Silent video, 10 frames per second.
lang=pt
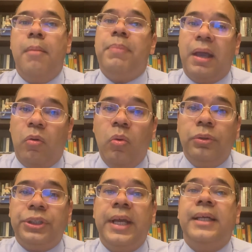
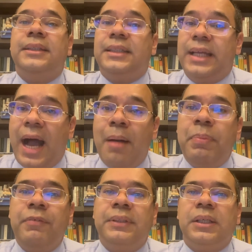Pergunte se há
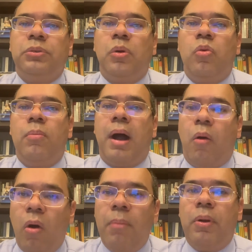previsão de alguma
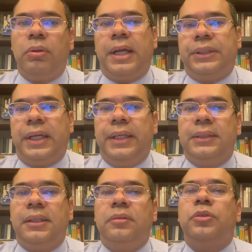obra ou taxa
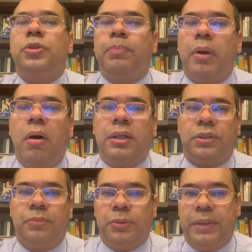extra nos
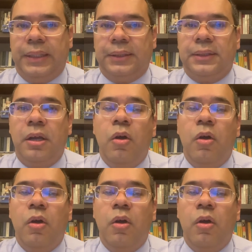próximos meses.